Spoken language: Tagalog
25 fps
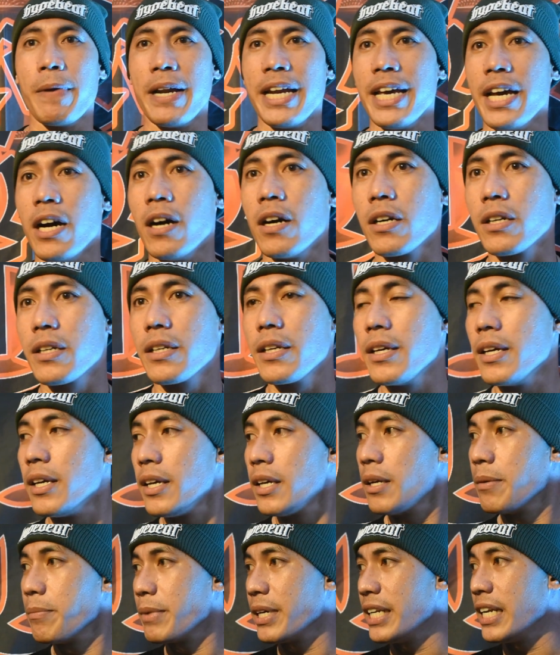paliyog!
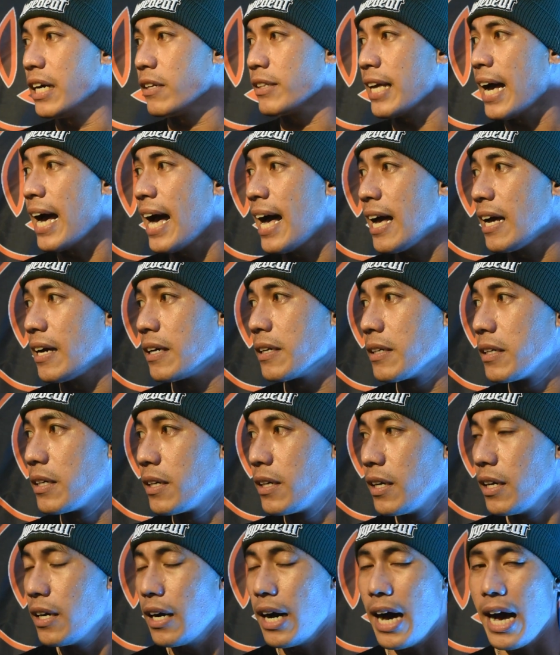Minata,
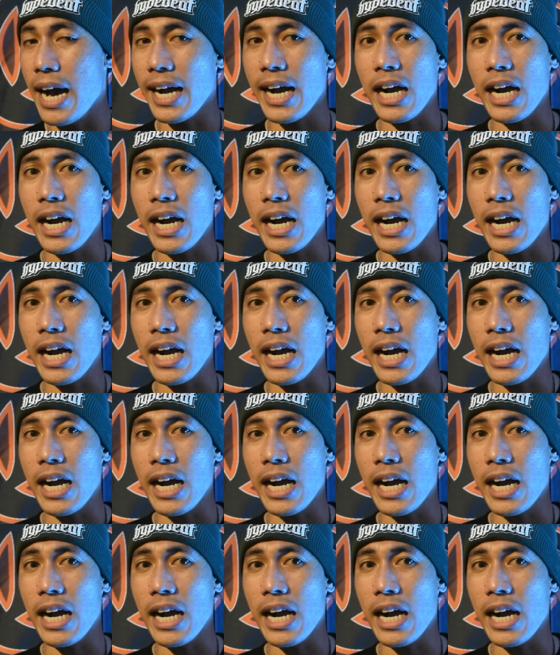ang ah! ah,